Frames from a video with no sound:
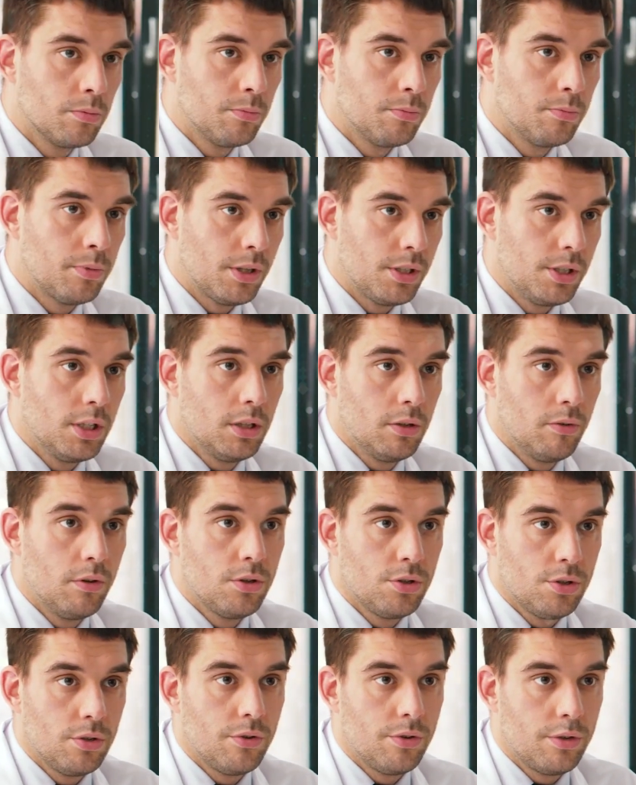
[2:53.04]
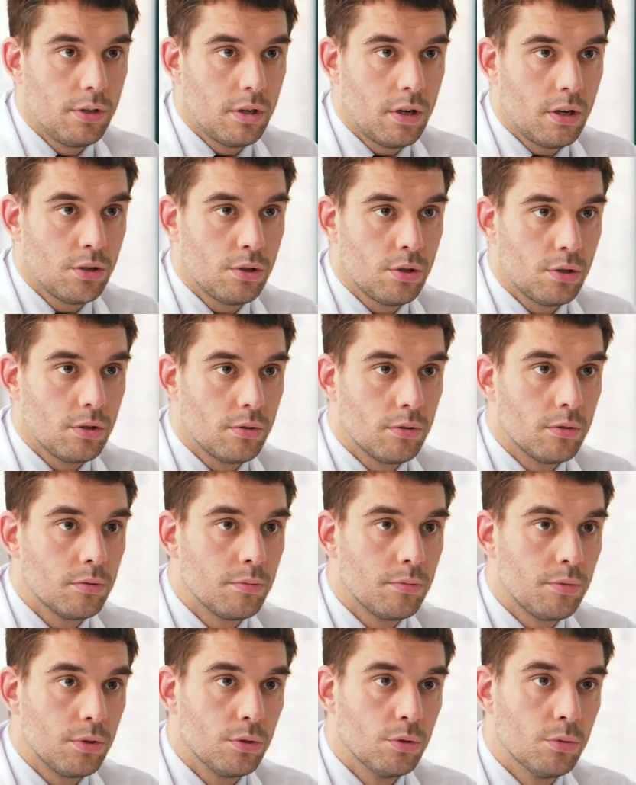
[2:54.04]
और उनके कहे अनुसार ही
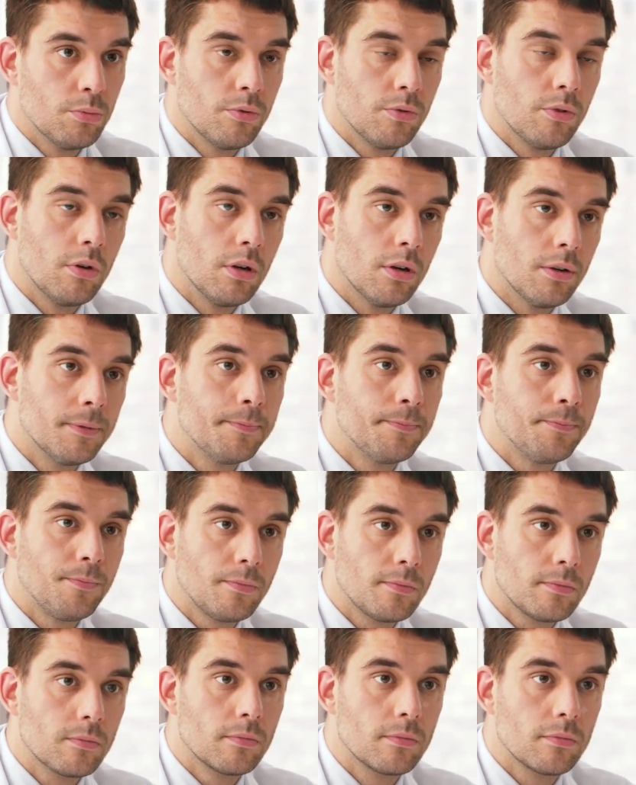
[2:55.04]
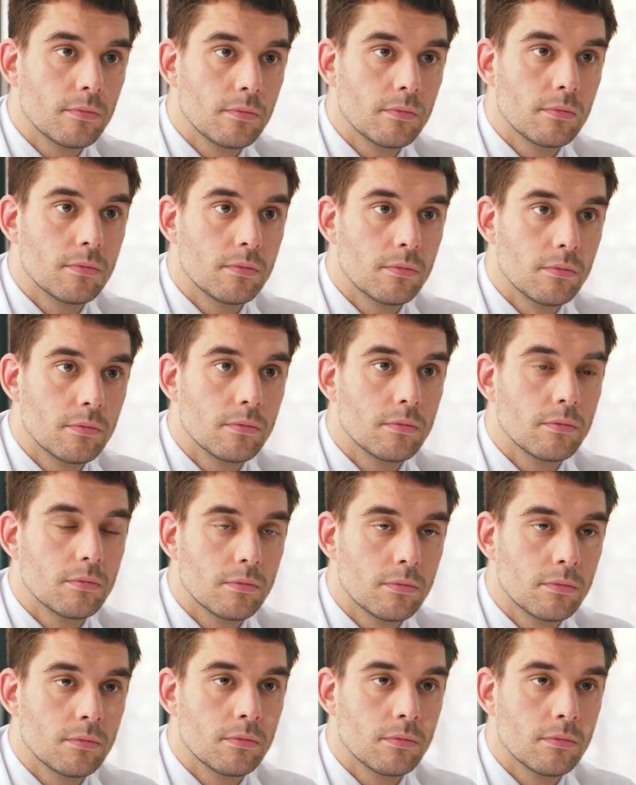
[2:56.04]
अपने जीवन में इन घरेलू उपायों को
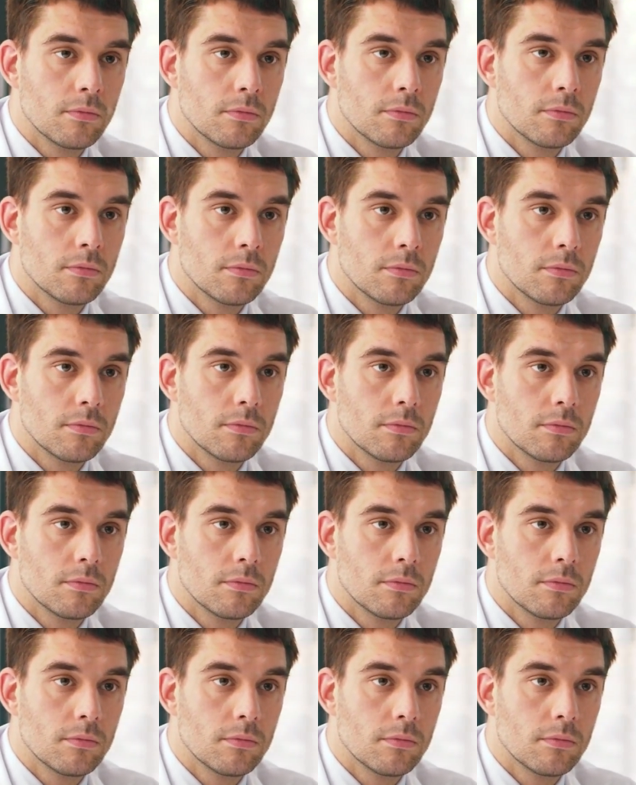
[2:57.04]
शामिल करें